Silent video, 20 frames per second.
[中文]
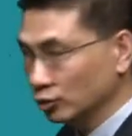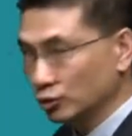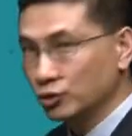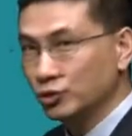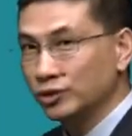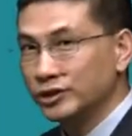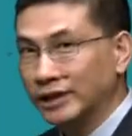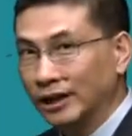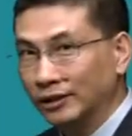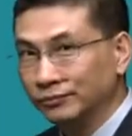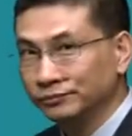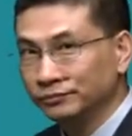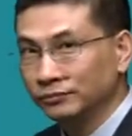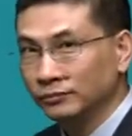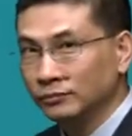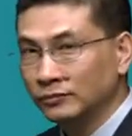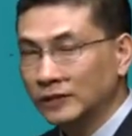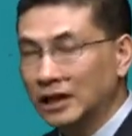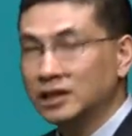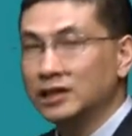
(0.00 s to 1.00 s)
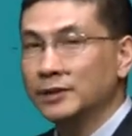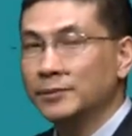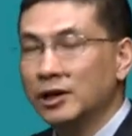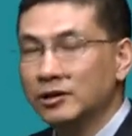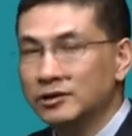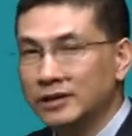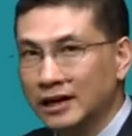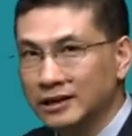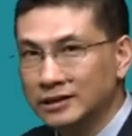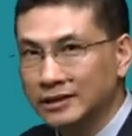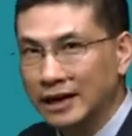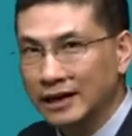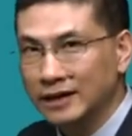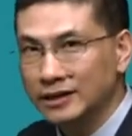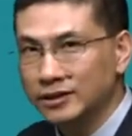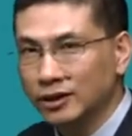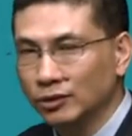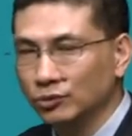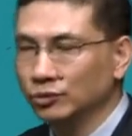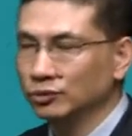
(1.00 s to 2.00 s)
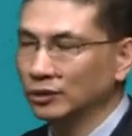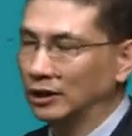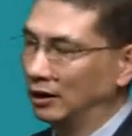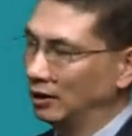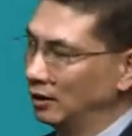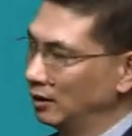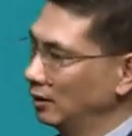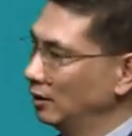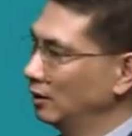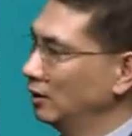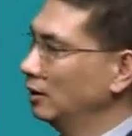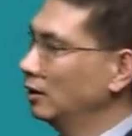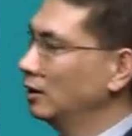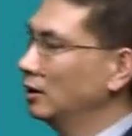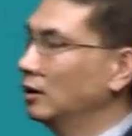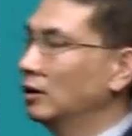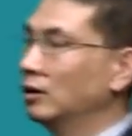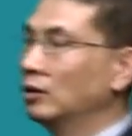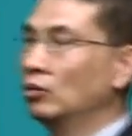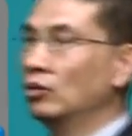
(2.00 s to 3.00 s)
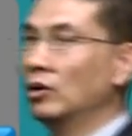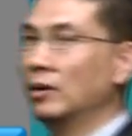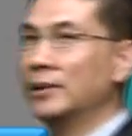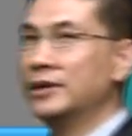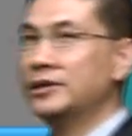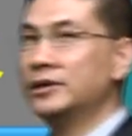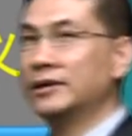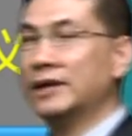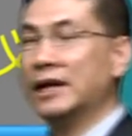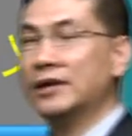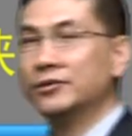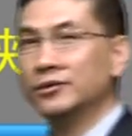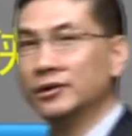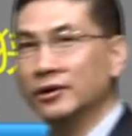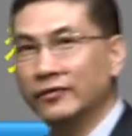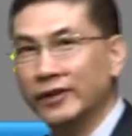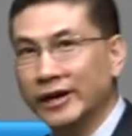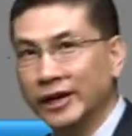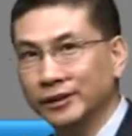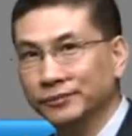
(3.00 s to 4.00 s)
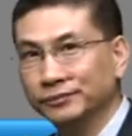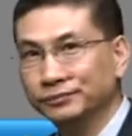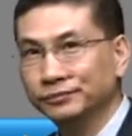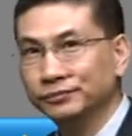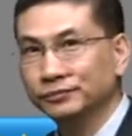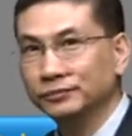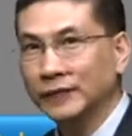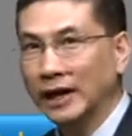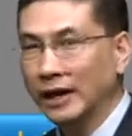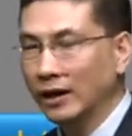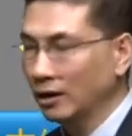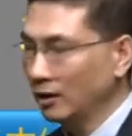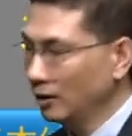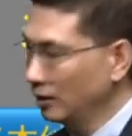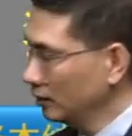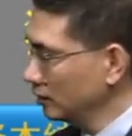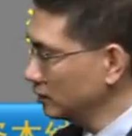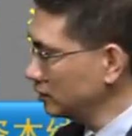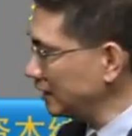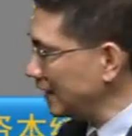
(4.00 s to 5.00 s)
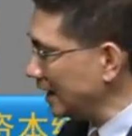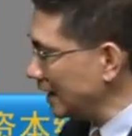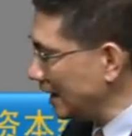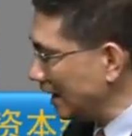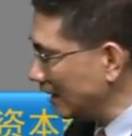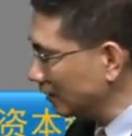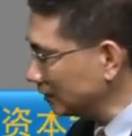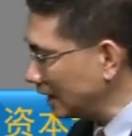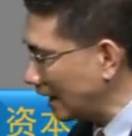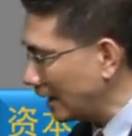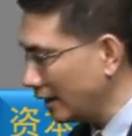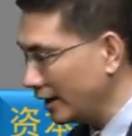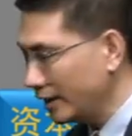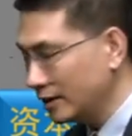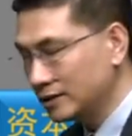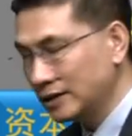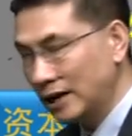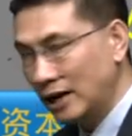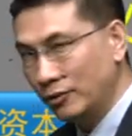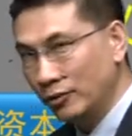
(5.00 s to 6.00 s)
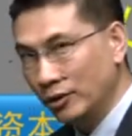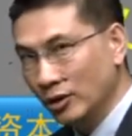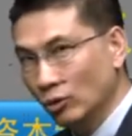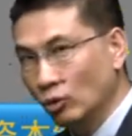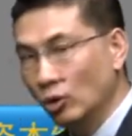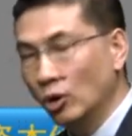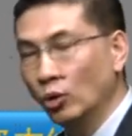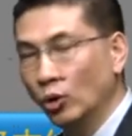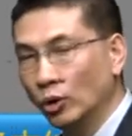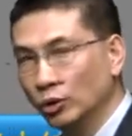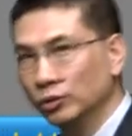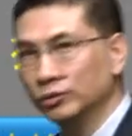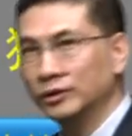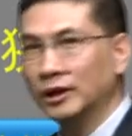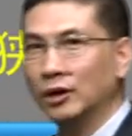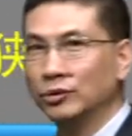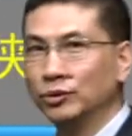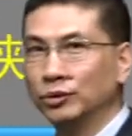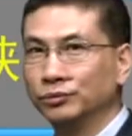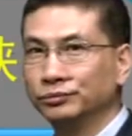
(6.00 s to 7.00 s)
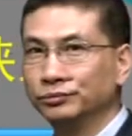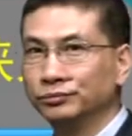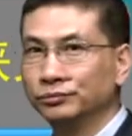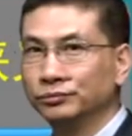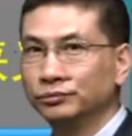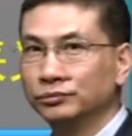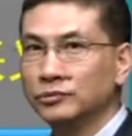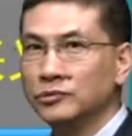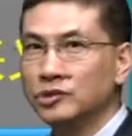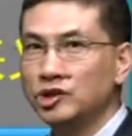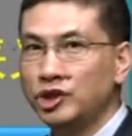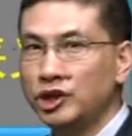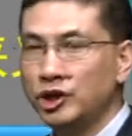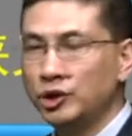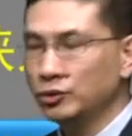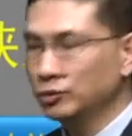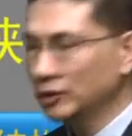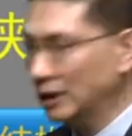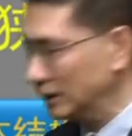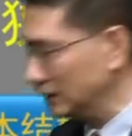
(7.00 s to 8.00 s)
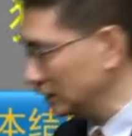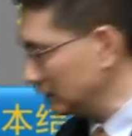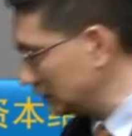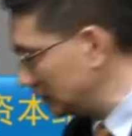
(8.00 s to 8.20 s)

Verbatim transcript: 度去讲。那什么叫叫狭义角度呢？我们教材就认为，哎，这两大类战略或活动当中，其中的